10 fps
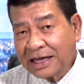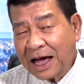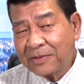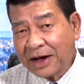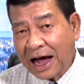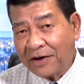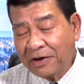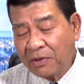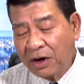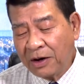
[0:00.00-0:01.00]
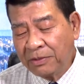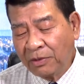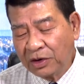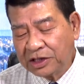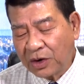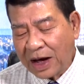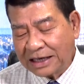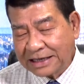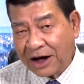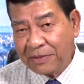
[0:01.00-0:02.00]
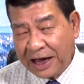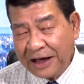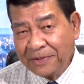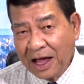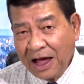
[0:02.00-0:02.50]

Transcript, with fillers: tham khảo với Bộ, Bộ trưởng Ngoại giao Mỹ